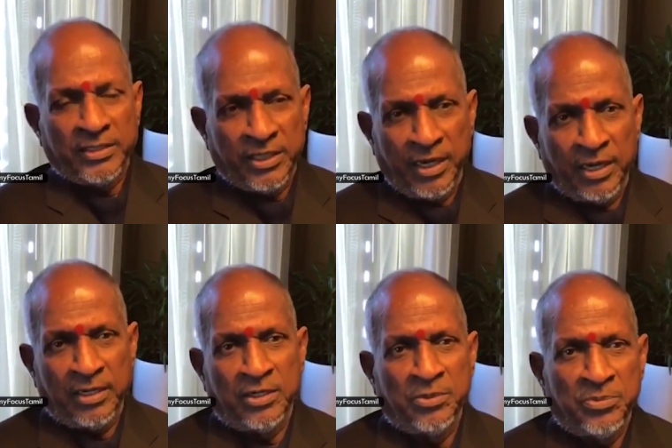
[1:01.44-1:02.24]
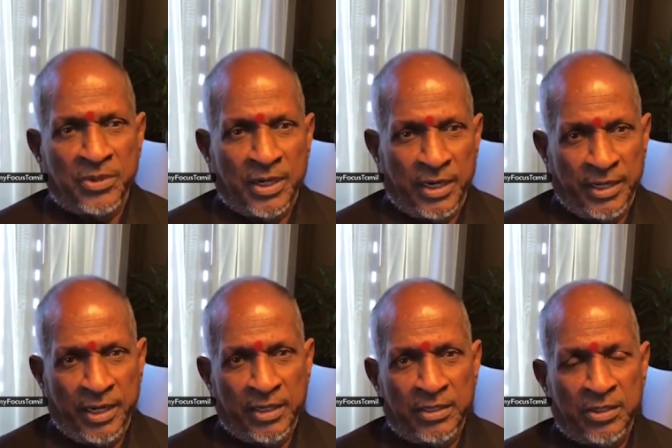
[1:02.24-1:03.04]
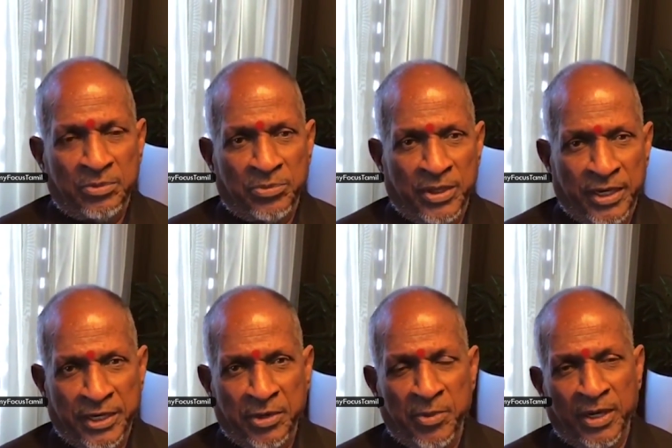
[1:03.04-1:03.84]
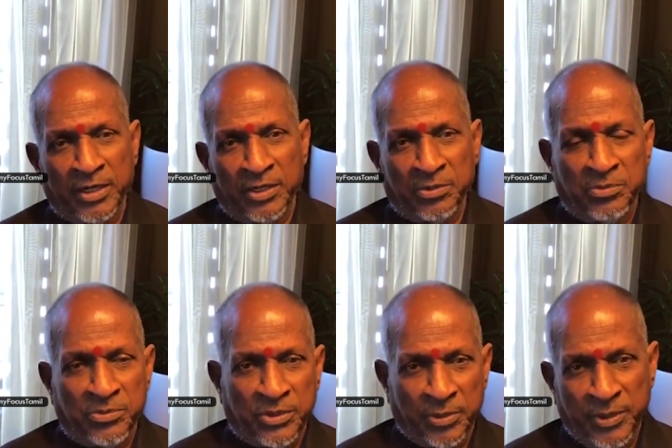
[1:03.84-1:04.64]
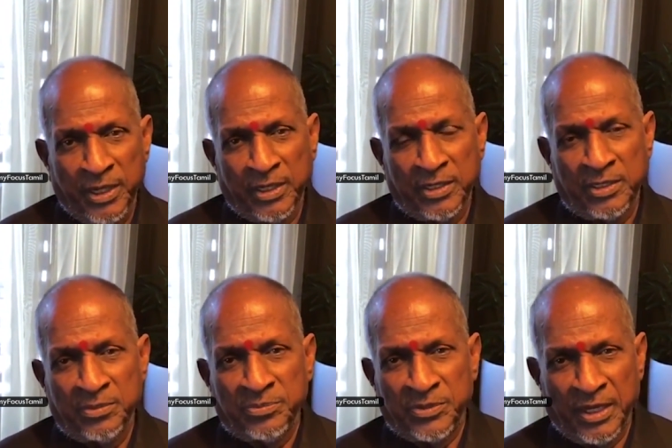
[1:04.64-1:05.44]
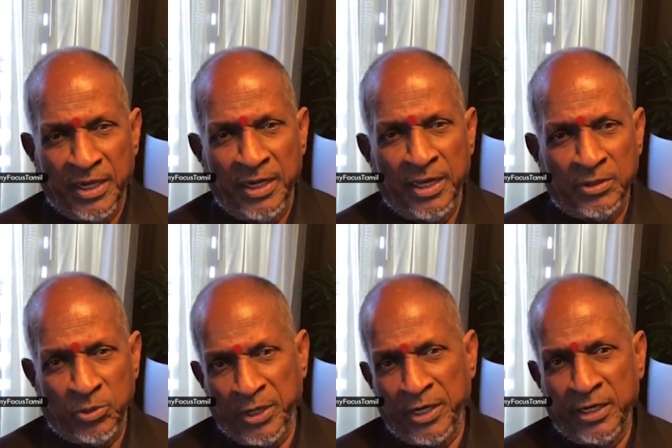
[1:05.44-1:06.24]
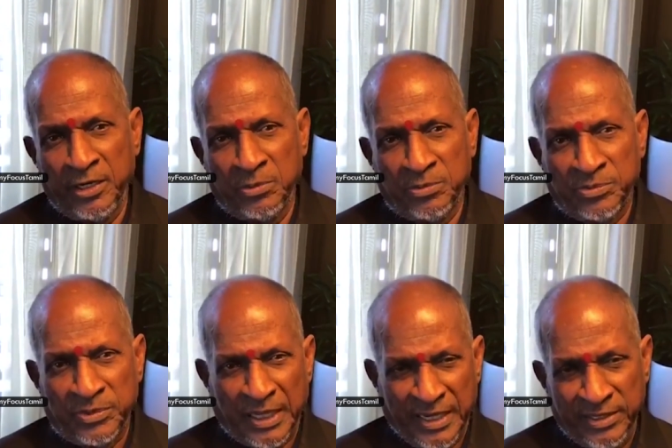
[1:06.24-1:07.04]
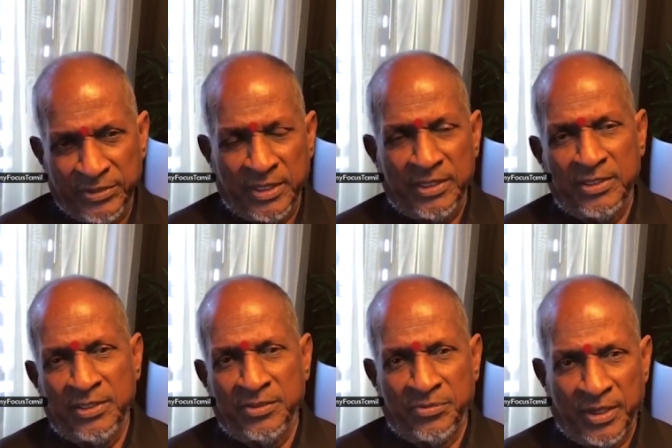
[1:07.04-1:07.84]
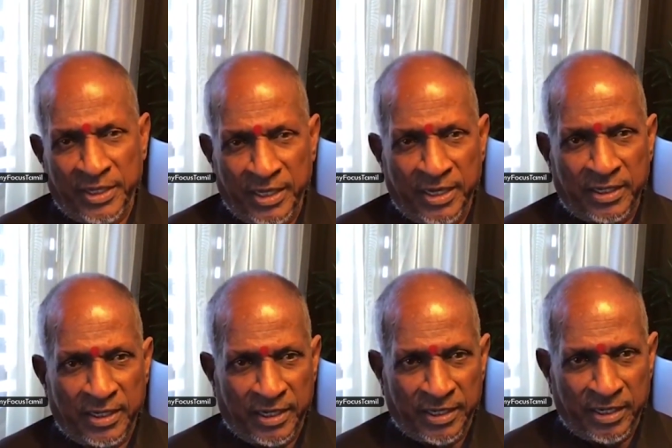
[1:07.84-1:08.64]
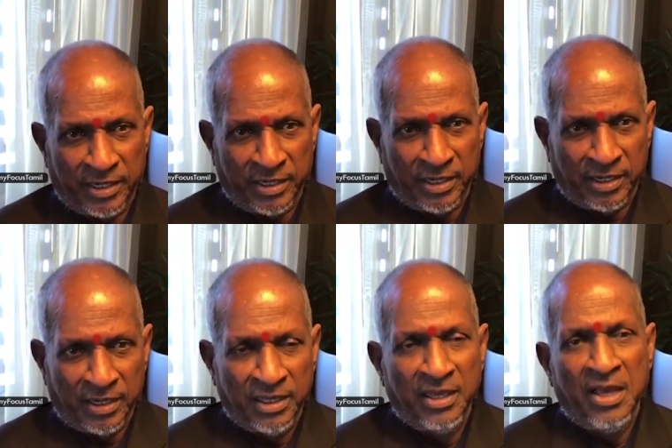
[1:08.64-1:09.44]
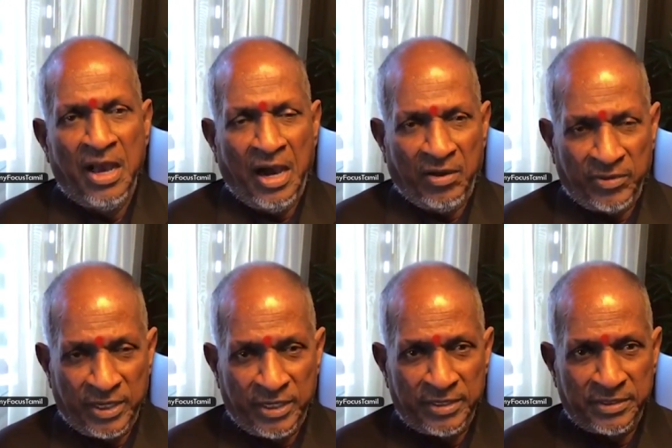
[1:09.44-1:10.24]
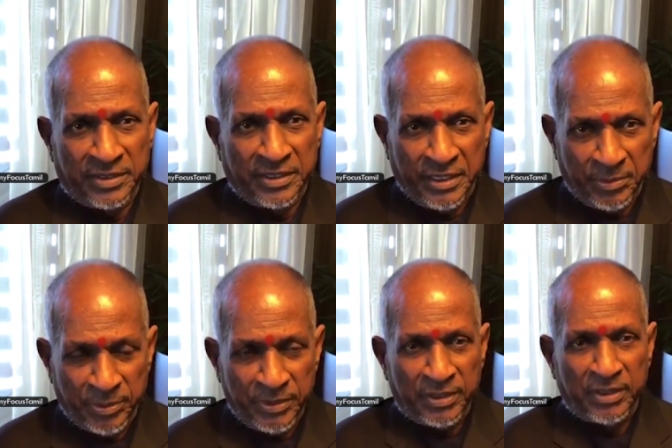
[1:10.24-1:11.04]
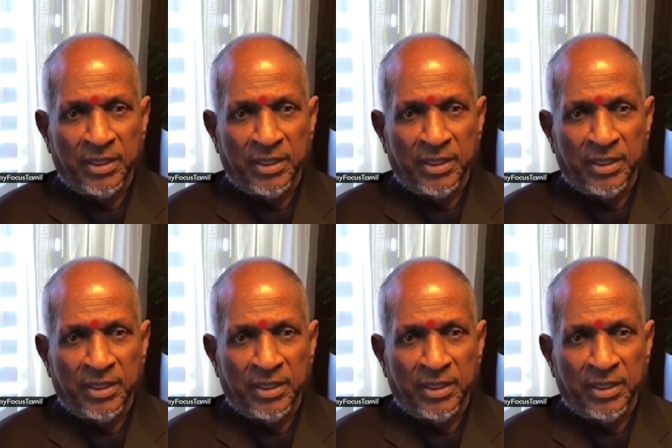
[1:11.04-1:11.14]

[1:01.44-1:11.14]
அரசியலாகட்டும் கலையாகட்டும் இலக்கியமாகட்டும் தமிழாகட்டும் எல்லா துறைகளிலும் தலை சிறந்து விளங்கிய கலைஞர் ஐயா அவர்களின் இழப்பு